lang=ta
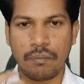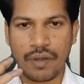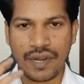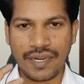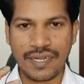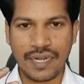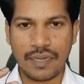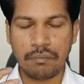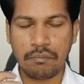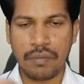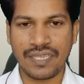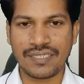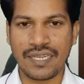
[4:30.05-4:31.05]
பிரெயினில்
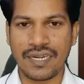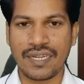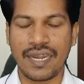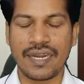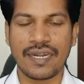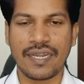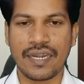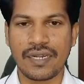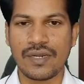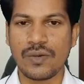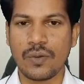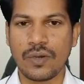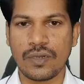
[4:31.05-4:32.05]
பேசல்
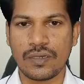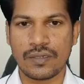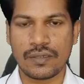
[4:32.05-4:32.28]
கேங்லியான்னு ஒரு